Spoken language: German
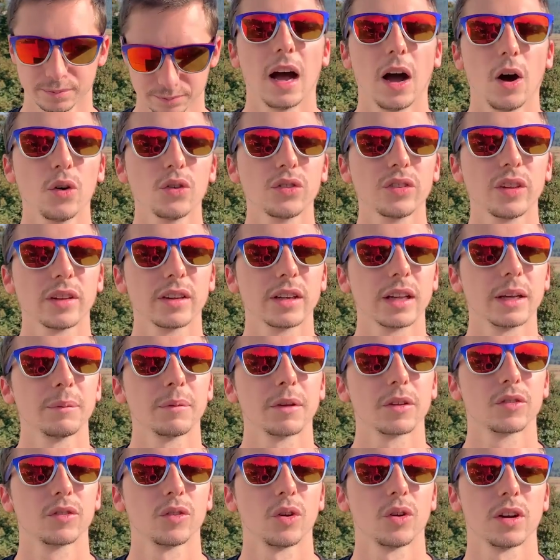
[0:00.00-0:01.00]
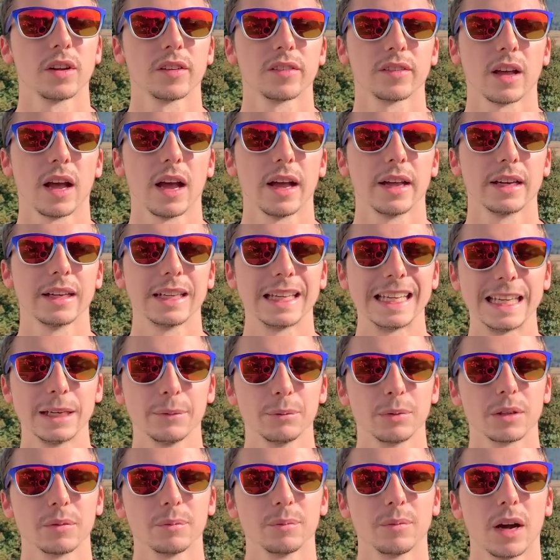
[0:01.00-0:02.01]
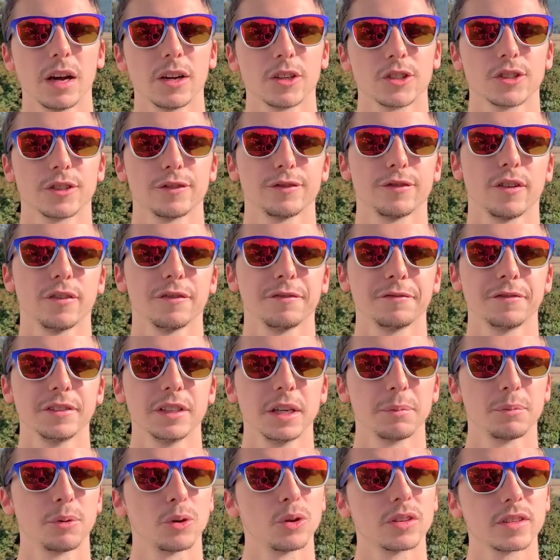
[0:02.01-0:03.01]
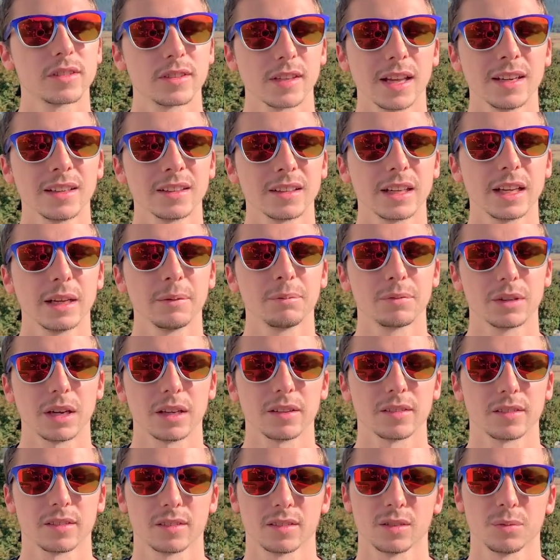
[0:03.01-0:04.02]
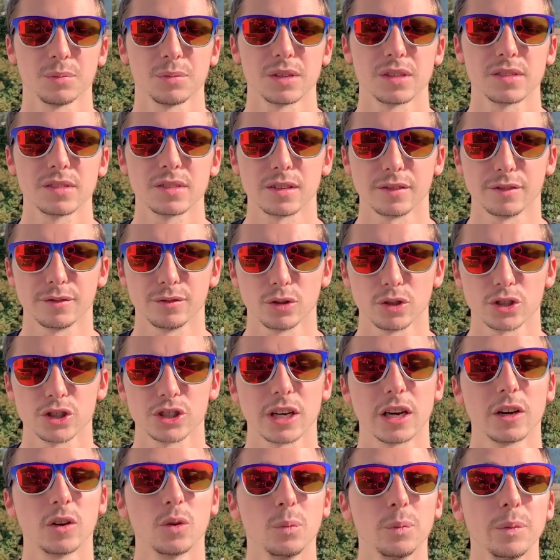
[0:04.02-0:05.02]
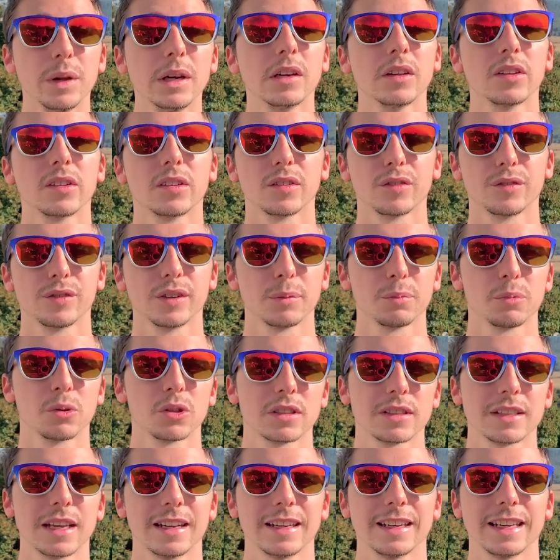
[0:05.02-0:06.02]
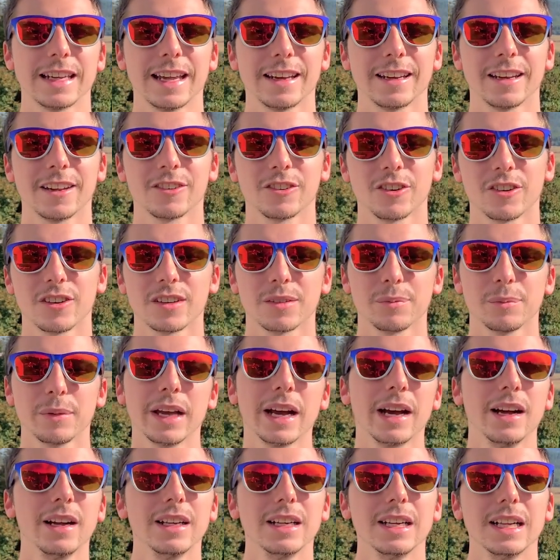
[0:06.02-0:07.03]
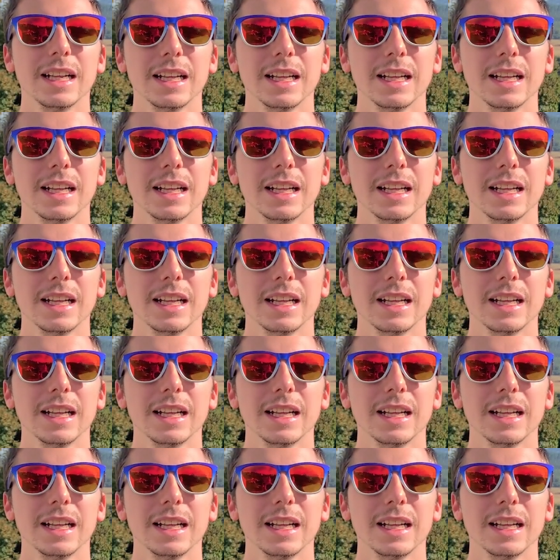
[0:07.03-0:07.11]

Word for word: Außerdem soll es eine EBIT-Marge von 4% geben. Das ist zumindest die Vorstellung. Mindestens 4%, eher natürlich mehr